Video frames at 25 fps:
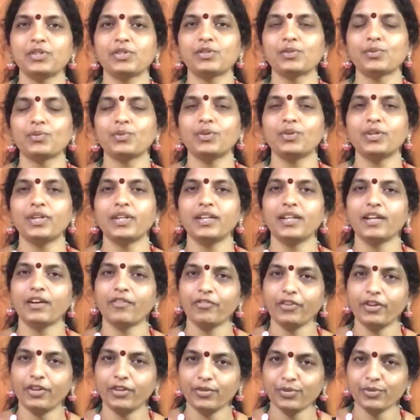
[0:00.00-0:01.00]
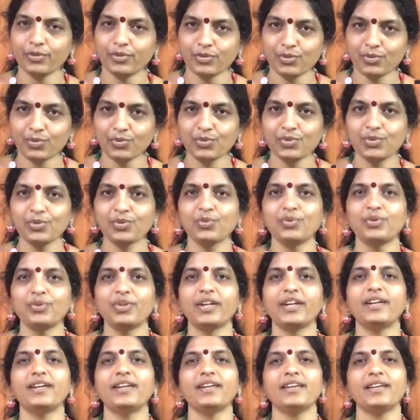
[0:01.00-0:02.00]
చేసుకోండి నా వీడియోస్ చూస్తూ
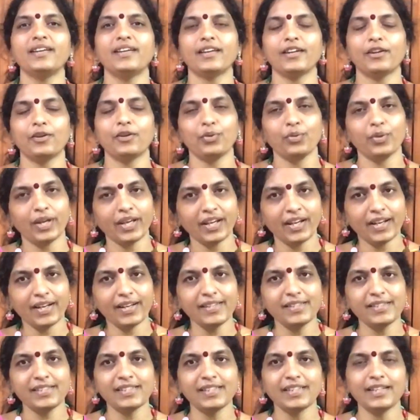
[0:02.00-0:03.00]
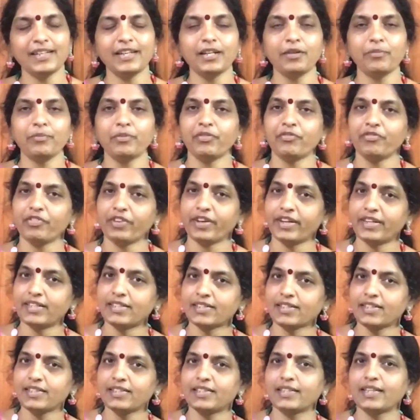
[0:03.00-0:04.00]
ఉండండి నన్ను ఎంకరేజ్ చేయండి మీ
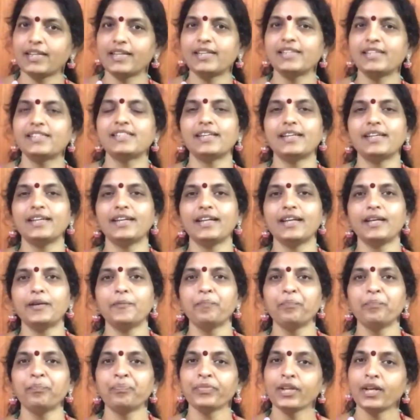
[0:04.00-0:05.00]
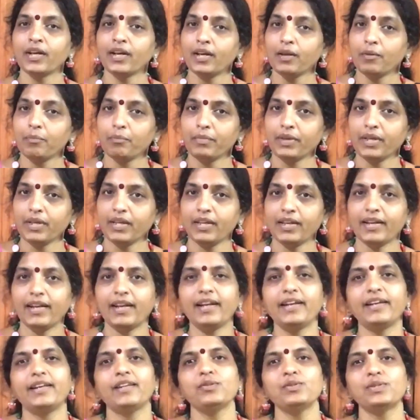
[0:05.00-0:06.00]
ఫ్రెండ్స్కి షేర్ చేయండి మీ
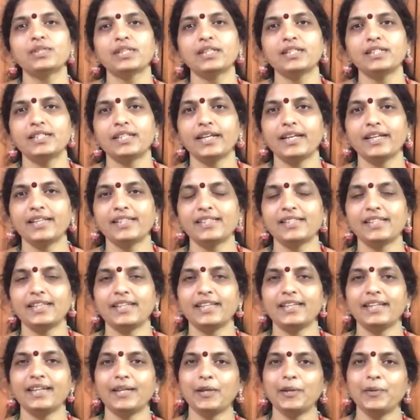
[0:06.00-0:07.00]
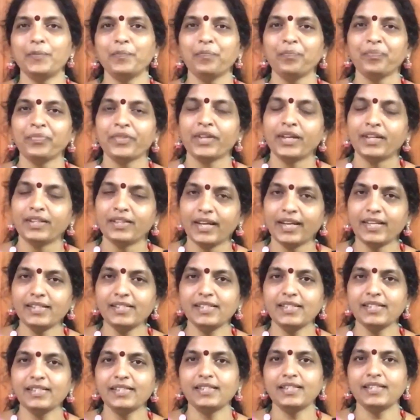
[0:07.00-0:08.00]
రిలేటివ్స్కి షేర్ చేయండి
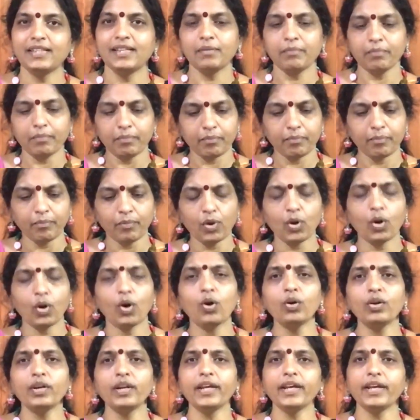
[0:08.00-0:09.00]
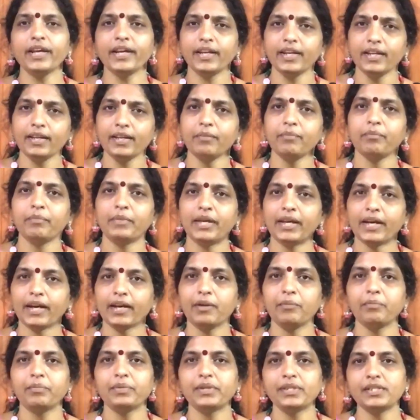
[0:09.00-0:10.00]
దయచేసి బాగున్నాయని మీకు
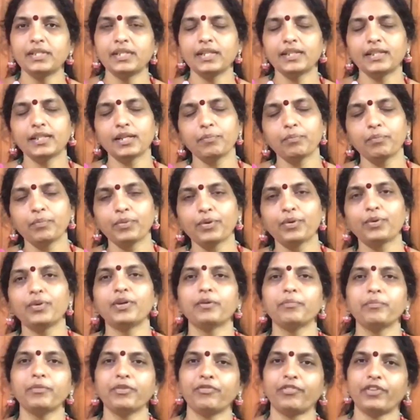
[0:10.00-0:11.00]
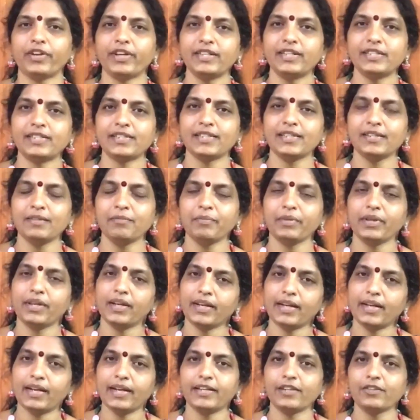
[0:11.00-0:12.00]
అనిపిస్తే తప్పకుండా మీ ఫ్రెండ్స్కి మీ
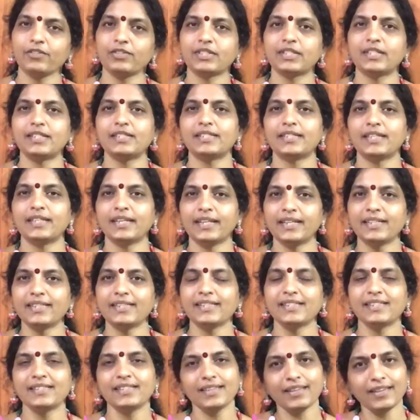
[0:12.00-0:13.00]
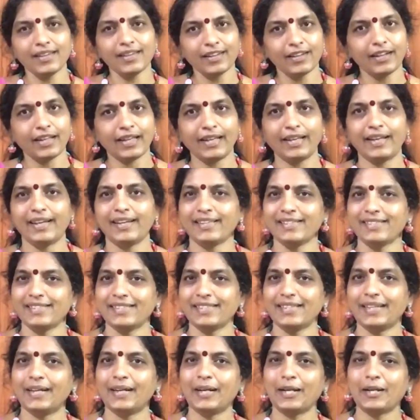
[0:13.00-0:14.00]
రిలేటివ్స్కి షేర్ చేసి నన్ను ఎంకరేజ్
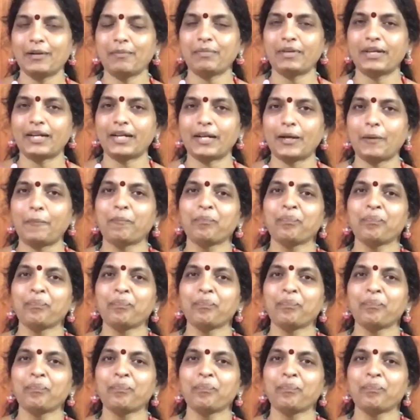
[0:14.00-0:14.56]
చేయండి అనమాట